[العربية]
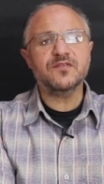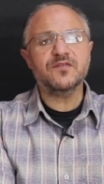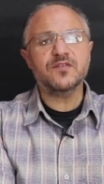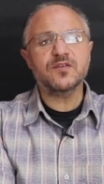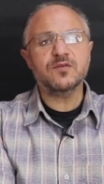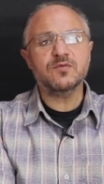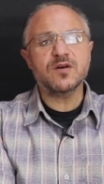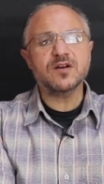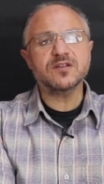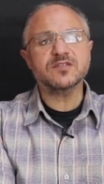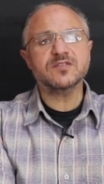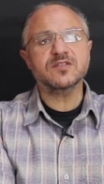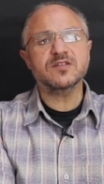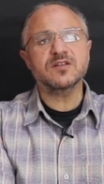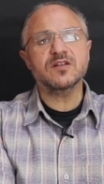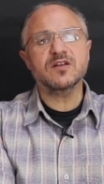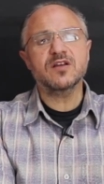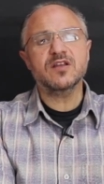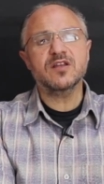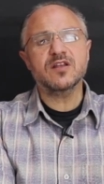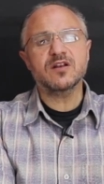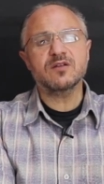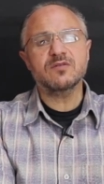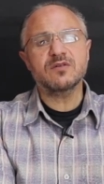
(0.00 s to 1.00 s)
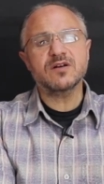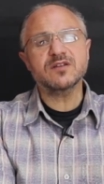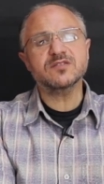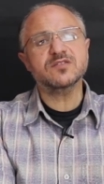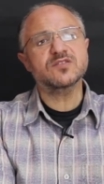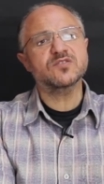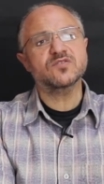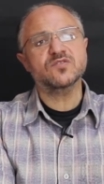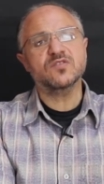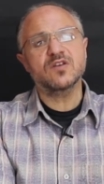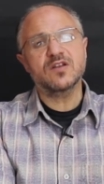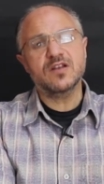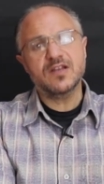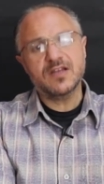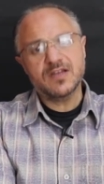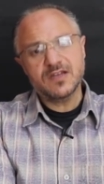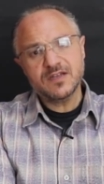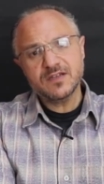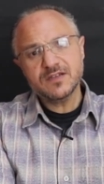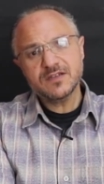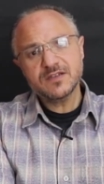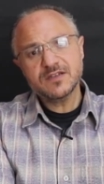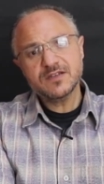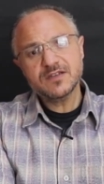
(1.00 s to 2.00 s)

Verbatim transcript: في وقت غير وقت الصلاة